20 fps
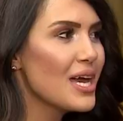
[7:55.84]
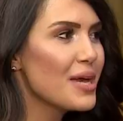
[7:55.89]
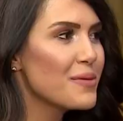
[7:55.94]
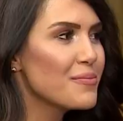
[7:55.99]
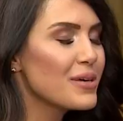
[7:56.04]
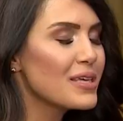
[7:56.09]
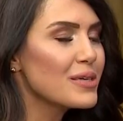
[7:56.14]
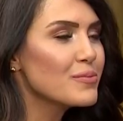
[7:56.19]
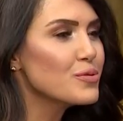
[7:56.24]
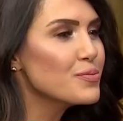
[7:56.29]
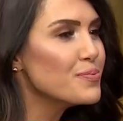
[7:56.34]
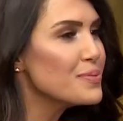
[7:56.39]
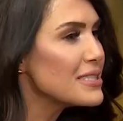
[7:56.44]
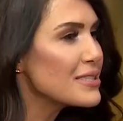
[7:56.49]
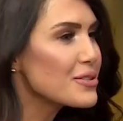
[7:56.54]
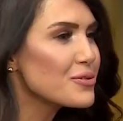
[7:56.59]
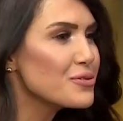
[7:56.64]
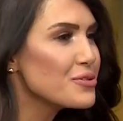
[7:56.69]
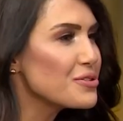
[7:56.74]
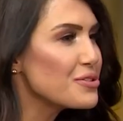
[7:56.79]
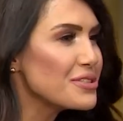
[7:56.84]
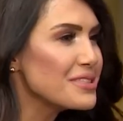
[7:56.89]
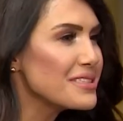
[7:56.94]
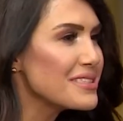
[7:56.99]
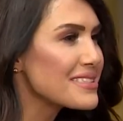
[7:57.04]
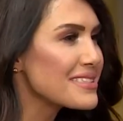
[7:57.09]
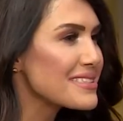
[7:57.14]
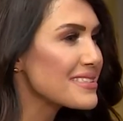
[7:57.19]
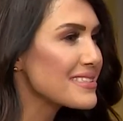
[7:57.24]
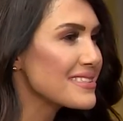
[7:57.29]
Evet. Peki bu psikolojiyi
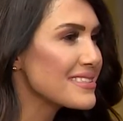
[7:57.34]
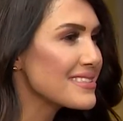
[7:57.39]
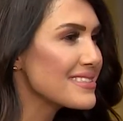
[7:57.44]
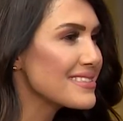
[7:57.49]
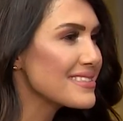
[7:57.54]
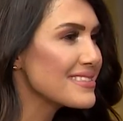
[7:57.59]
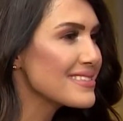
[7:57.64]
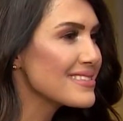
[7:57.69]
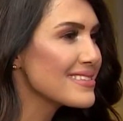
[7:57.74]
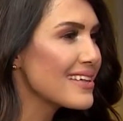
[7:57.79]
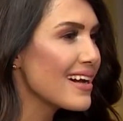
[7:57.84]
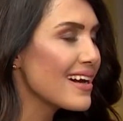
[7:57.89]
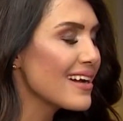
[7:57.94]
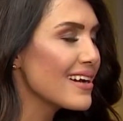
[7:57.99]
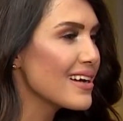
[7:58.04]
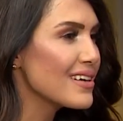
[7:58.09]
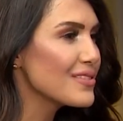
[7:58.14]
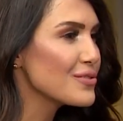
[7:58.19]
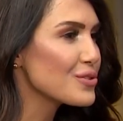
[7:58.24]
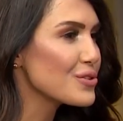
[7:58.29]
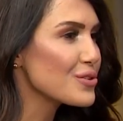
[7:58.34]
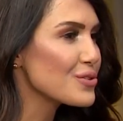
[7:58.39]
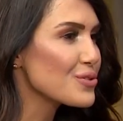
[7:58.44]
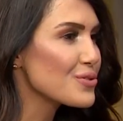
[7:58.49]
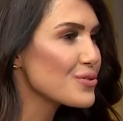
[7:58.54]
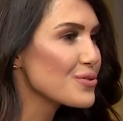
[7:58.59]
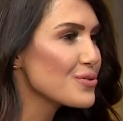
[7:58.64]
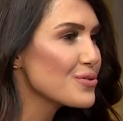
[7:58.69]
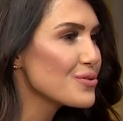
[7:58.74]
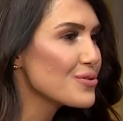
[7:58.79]
nasıl değerlendiriyorsunuz?
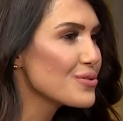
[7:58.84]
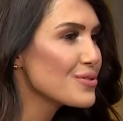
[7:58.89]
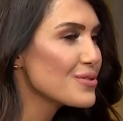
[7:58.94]
Selen şöyle bir